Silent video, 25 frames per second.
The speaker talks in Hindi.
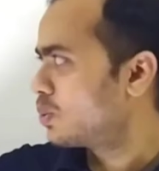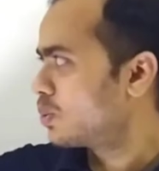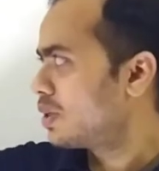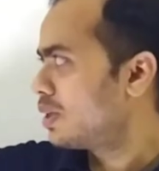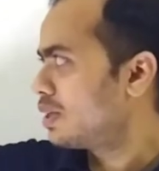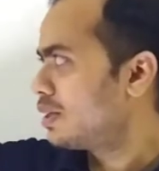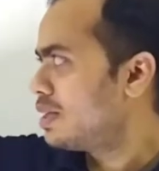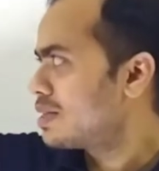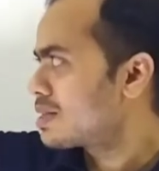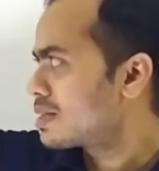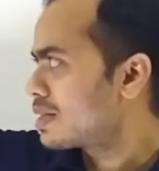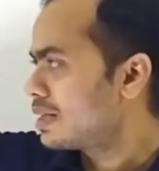
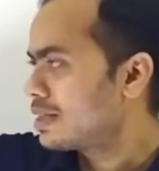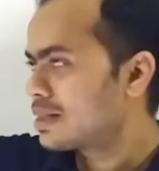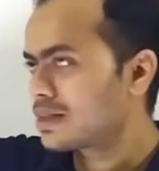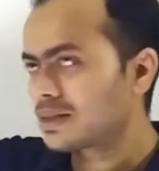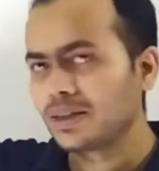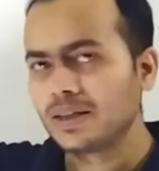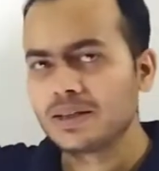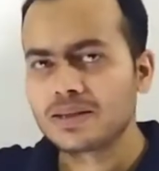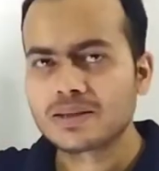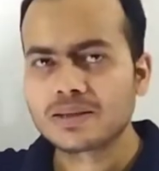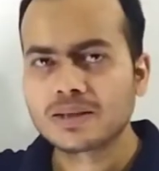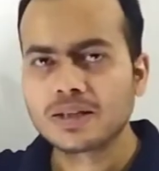होगा इस
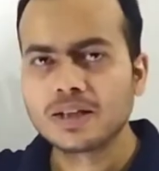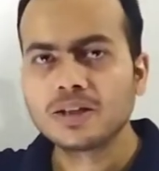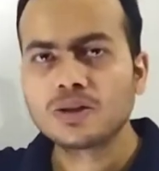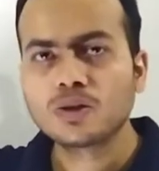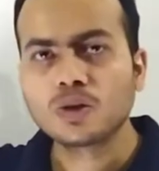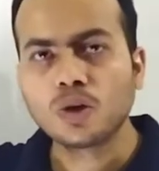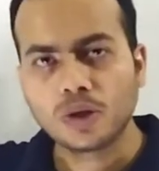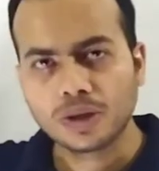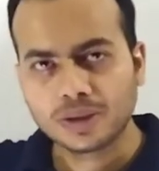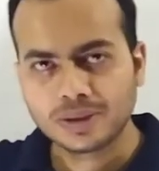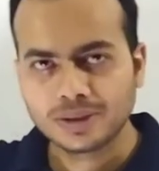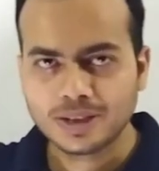रेजिस्टेंस के
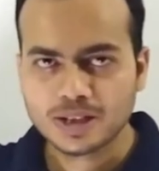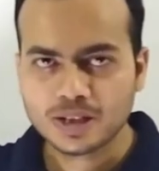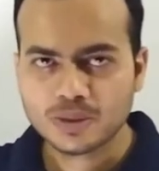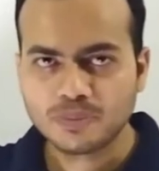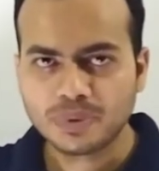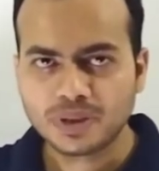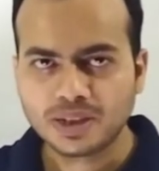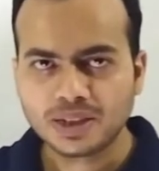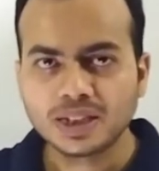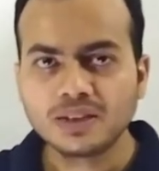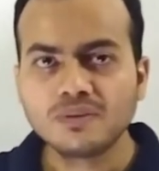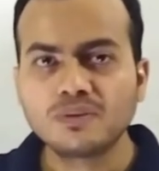कॉर्नर्स
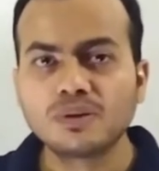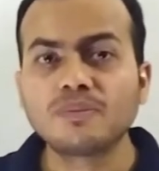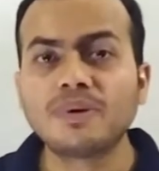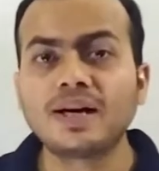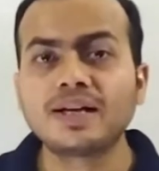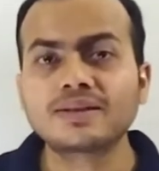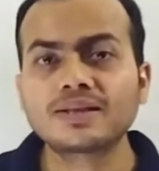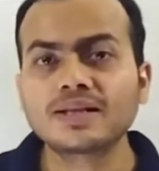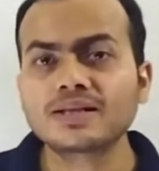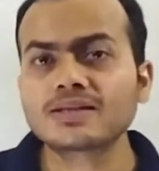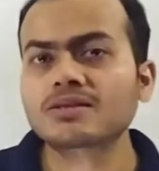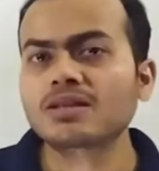पर इन
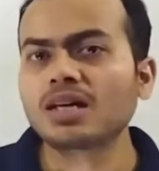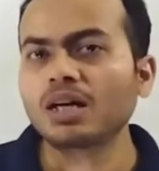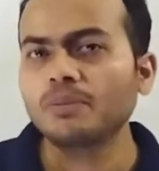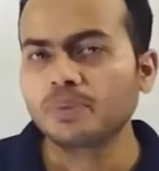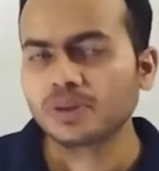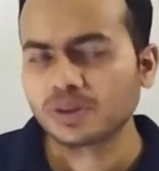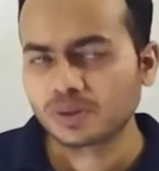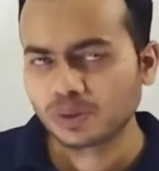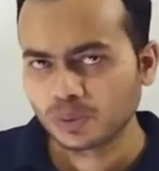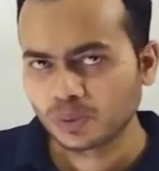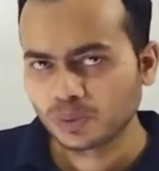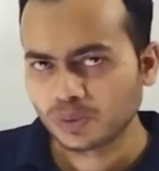विभानता
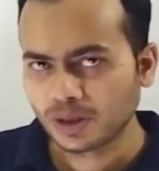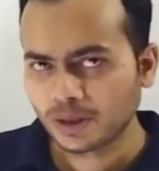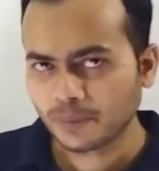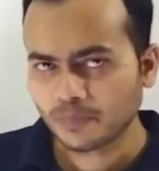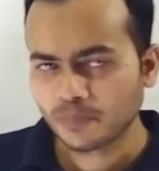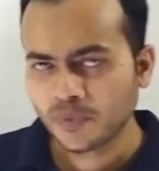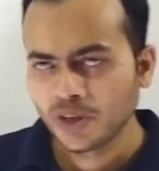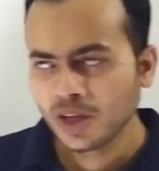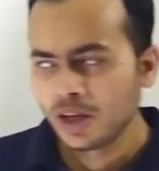स्थापित होगा